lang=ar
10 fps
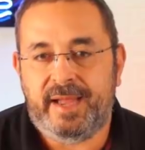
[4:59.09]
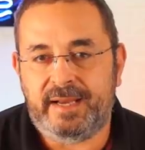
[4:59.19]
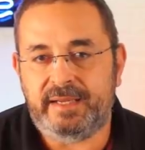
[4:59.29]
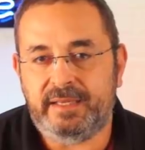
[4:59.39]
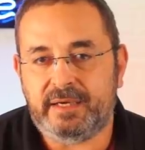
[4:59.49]

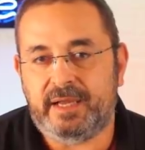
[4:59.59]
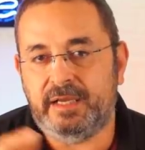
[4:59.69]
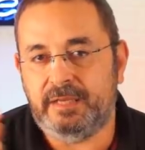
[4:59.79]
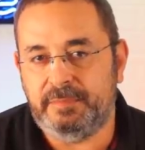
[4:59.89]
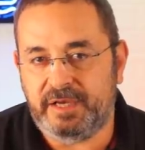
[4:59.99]

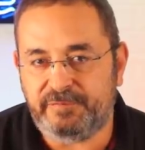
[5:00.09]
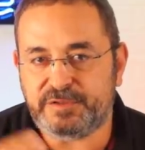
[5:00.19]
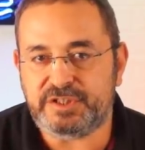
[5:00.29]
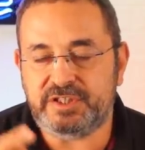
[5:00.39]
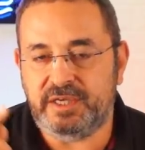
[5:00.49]
الإيراني
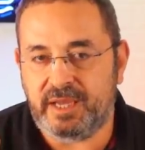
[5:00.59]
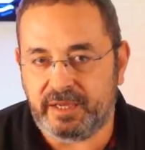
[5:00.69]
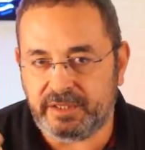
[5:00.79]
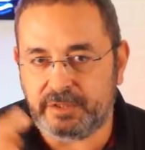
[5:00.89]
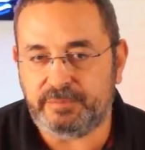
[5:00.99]
بنفس
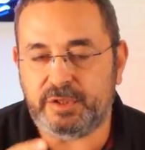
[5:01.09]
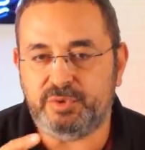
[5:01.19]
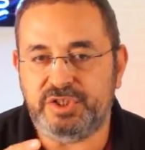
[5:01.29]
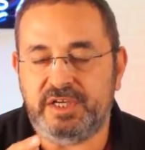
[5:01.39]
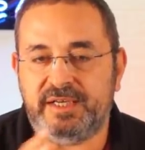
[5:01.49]
السياق يتم
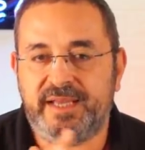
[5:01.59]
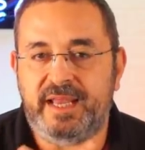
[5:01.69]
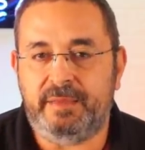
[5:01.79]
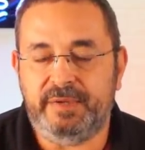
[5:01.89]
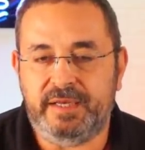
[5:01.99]
توجيه
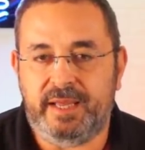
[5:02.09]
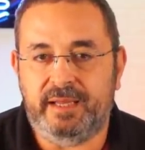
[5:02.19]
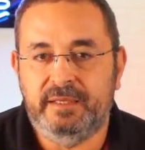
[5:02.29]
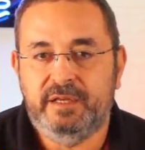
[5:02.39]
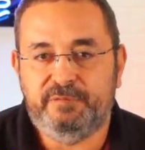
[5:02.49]
الكلام
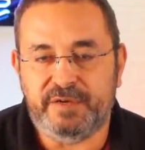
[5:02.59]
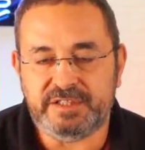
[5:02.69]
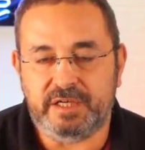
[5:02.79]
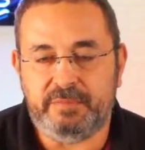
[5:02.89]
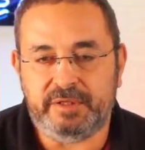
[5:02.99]
إلى
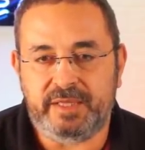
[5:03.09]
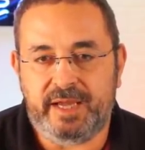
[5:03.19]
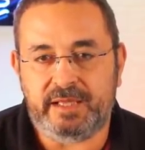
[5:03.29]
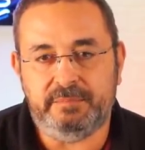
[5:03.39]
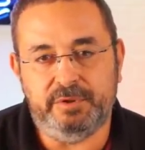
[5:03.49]
فيصل
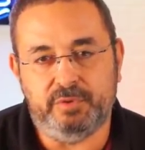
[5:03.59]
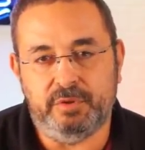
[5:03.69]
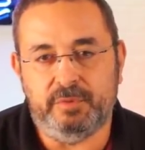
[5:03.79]
مقداد بيكون